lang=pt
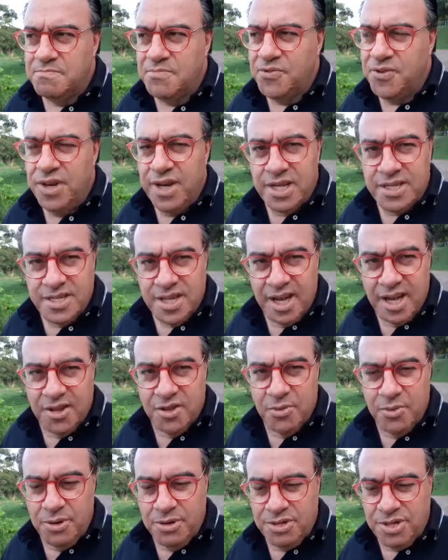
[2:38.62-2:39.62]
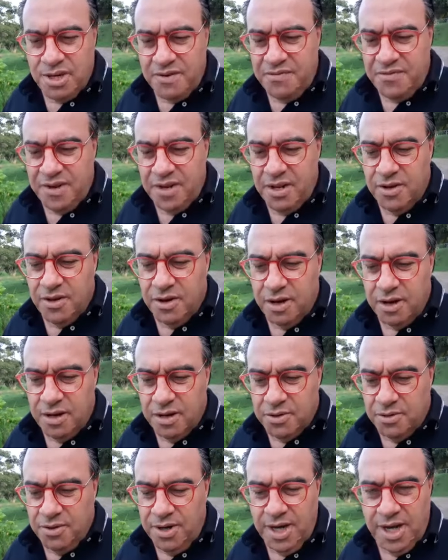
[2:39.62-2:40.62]
Fui na sala do meu chefe e falei: Ó,
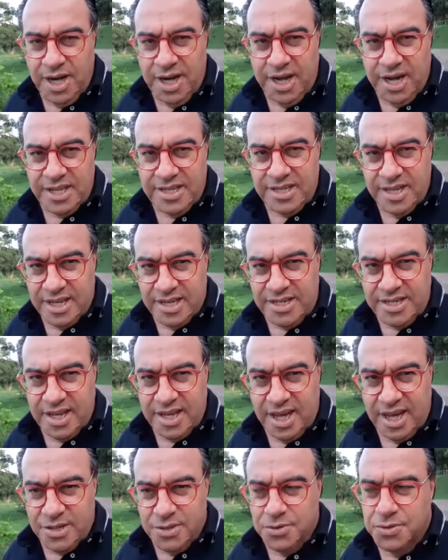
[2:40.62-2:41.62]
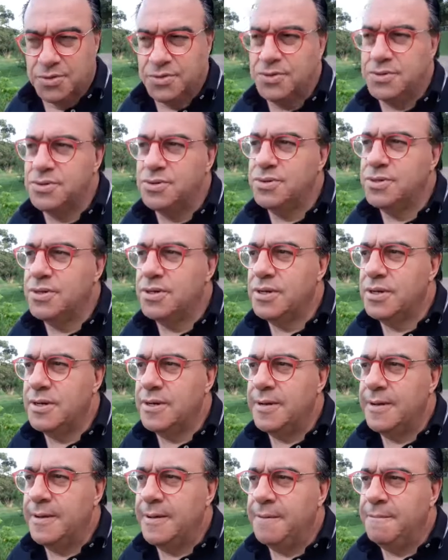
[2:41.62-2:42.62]
ligou um cara assim assado,
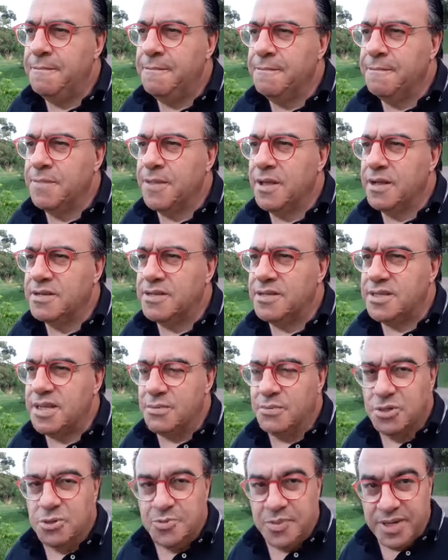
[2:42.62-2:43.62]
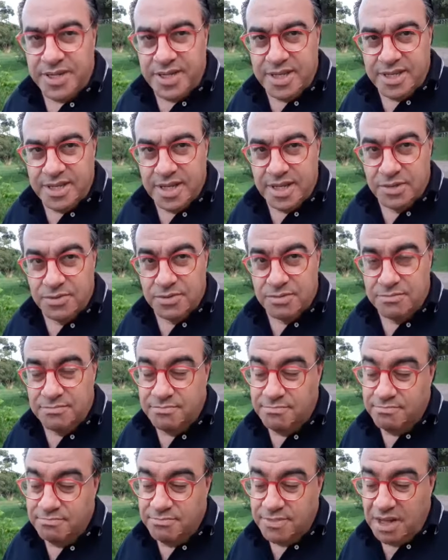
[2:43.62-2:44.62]
estamos precisando.
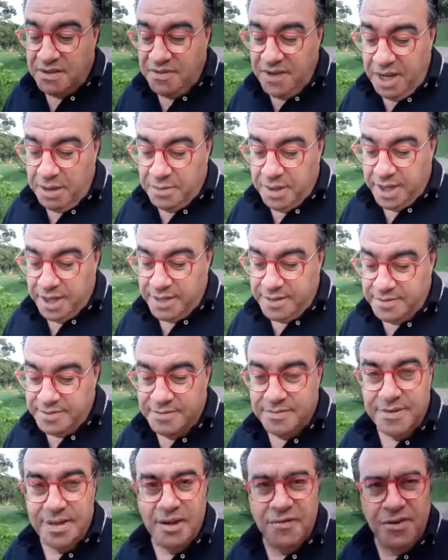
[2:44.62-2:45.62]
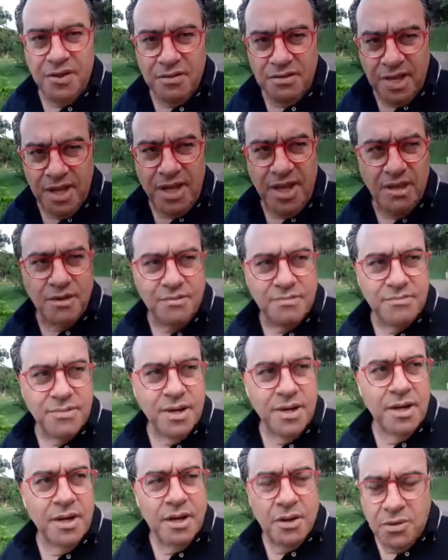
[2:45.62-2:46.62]
Tem verba? Ele falou: Tenho.
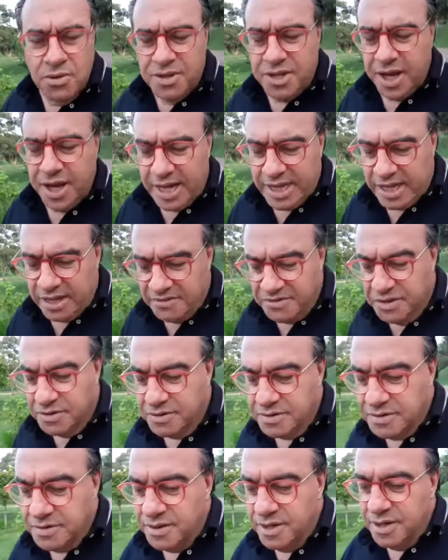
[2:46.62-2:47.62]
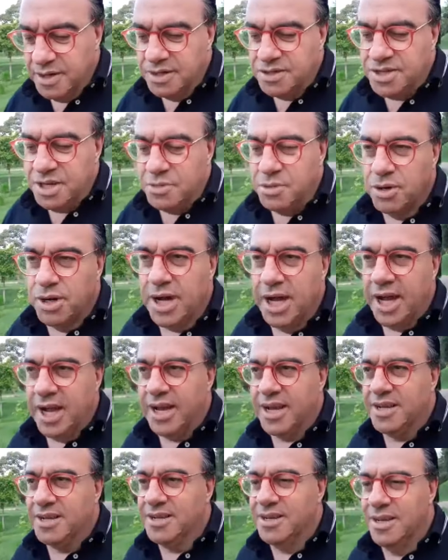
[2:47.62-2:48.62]
Contrata, viu? Chama o
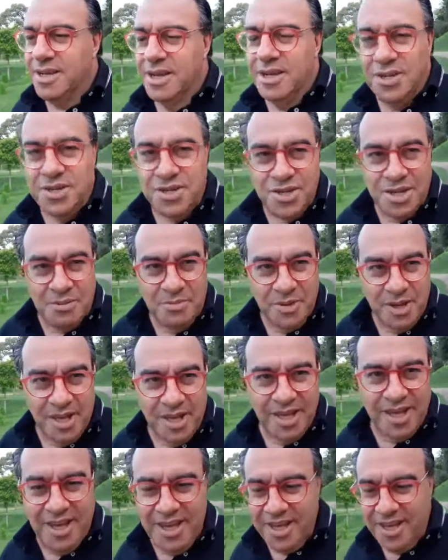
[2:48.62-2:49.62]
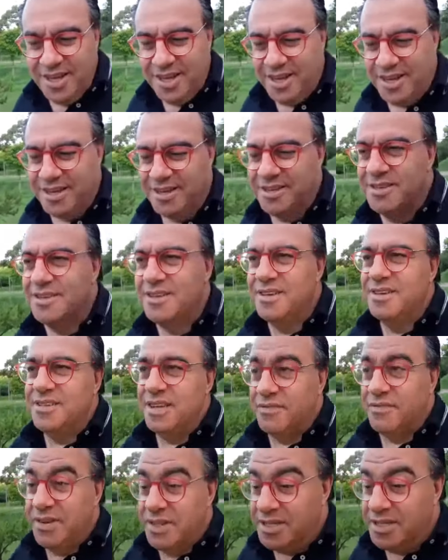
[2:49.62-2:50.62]
cara. Chamei,
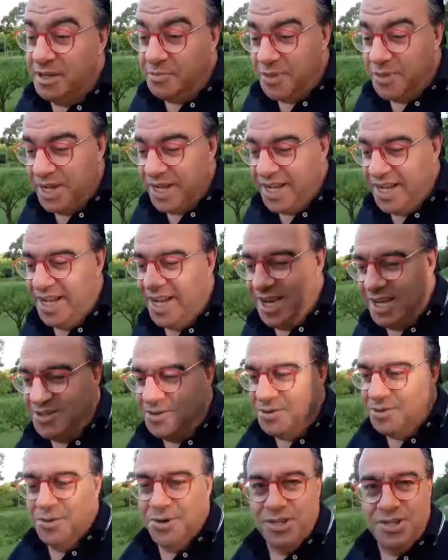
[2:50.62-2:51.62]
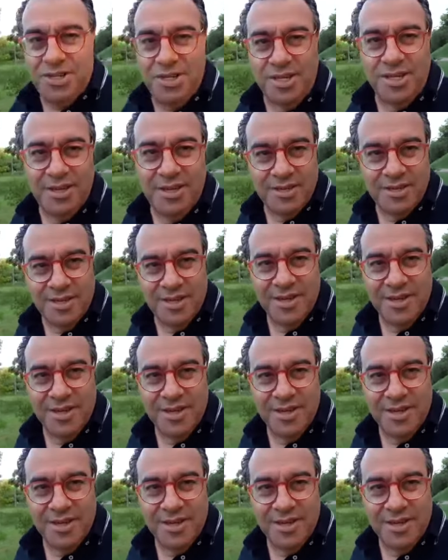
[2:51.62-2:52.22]
estava desempregado. Hoje